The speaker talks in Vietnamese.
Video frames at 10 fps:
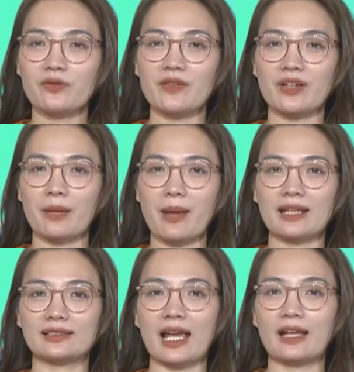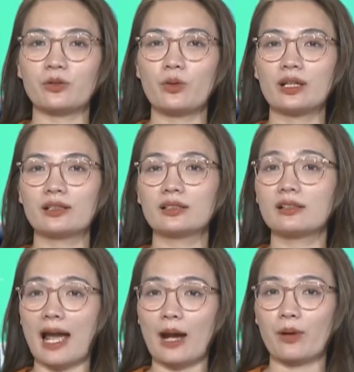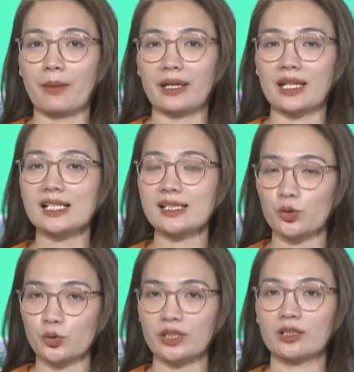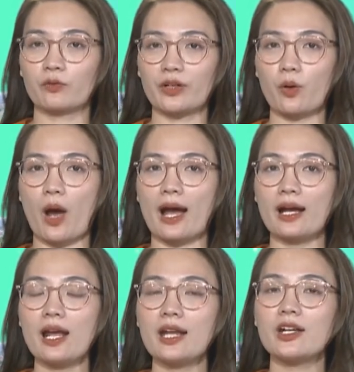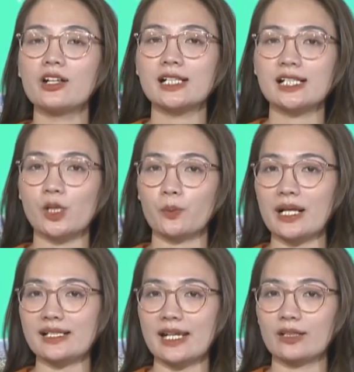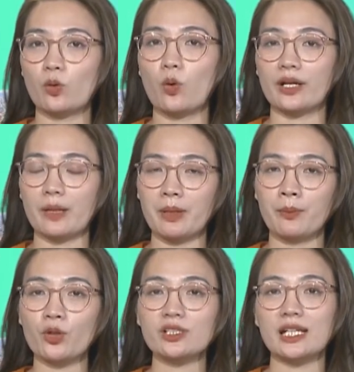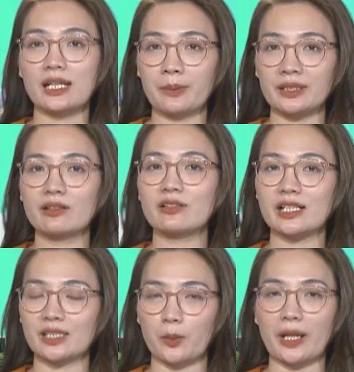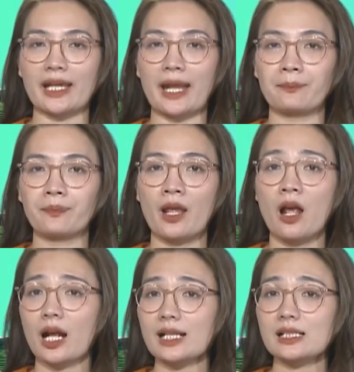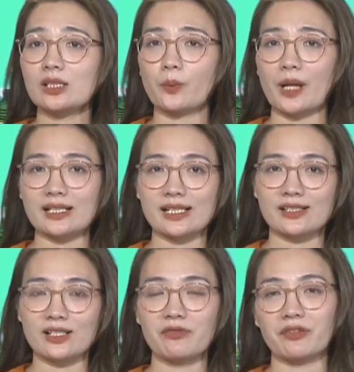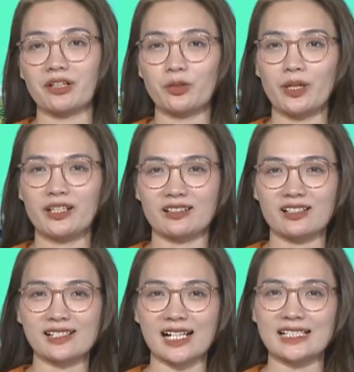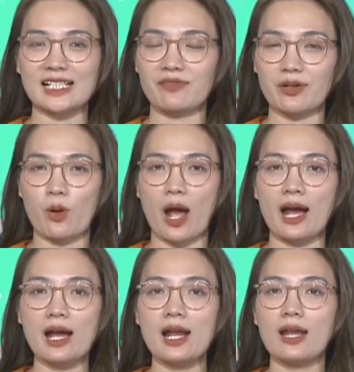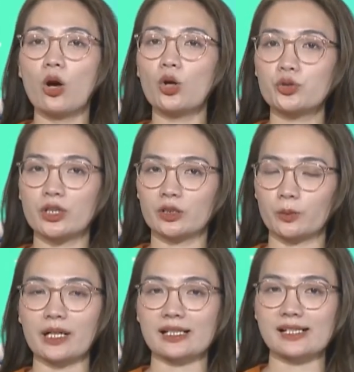vị và các bạn, Thái Nguyên tự hào là mảnh đất giàu truyền thống văn hóa, nơi sinh sống đan xen của 51 trên 54 dân tộc anh em. Các dân tộc đã gìn giữ và phát huy được những giá trị văn hóa, lễ hội truyền thống đặc